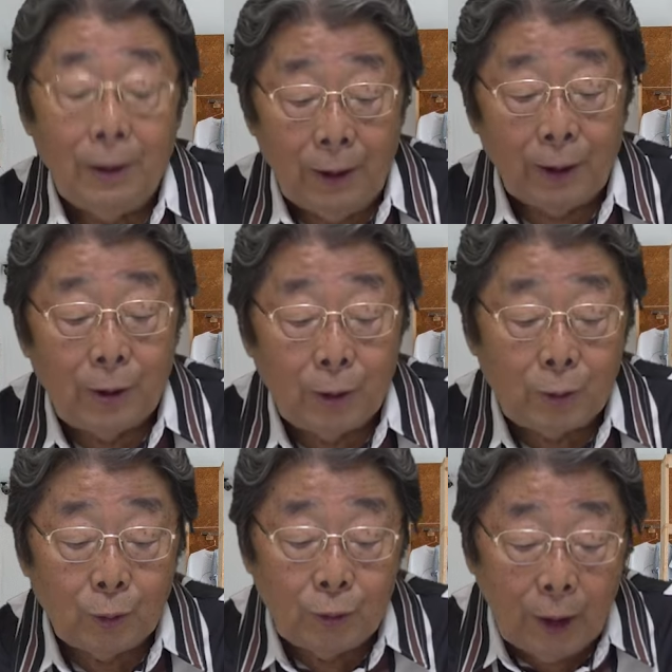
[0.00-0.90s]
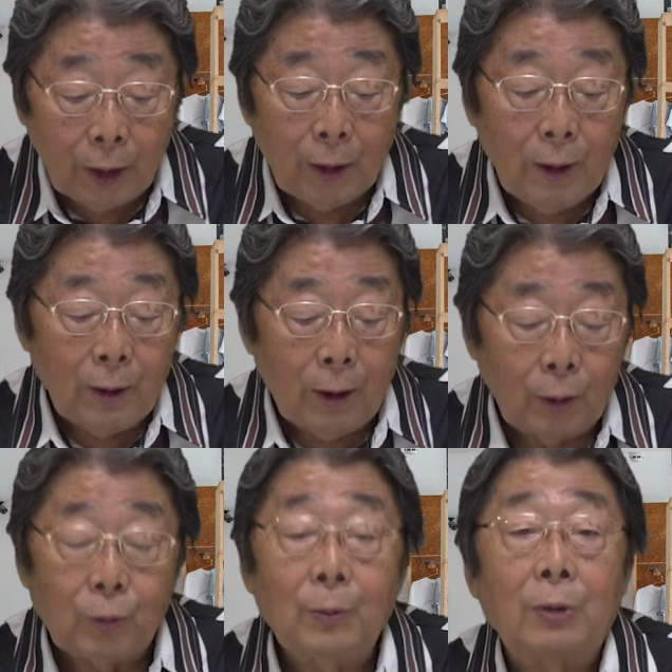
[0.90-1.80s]
えー、結局ね、
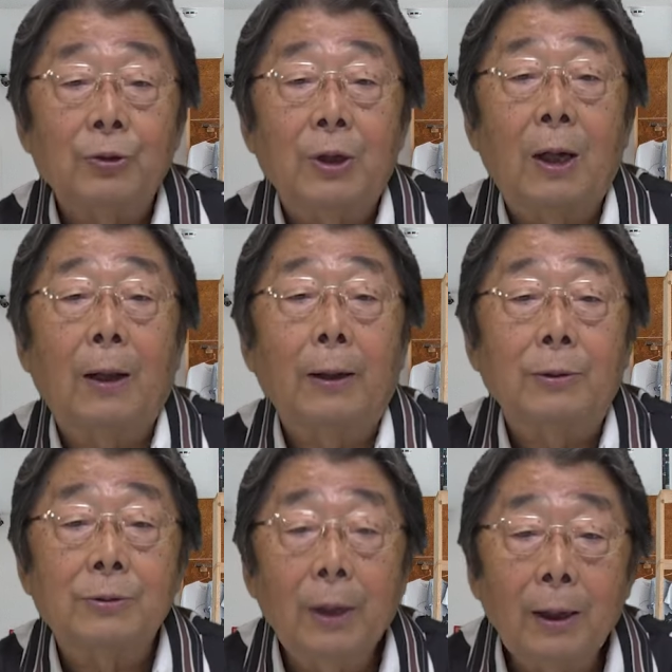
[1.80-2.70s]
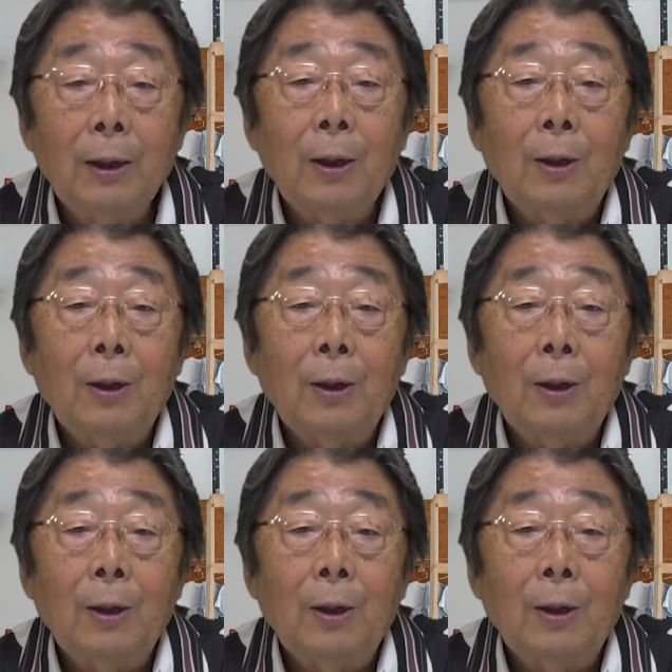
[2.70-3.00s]
あのうまくいかないんですね。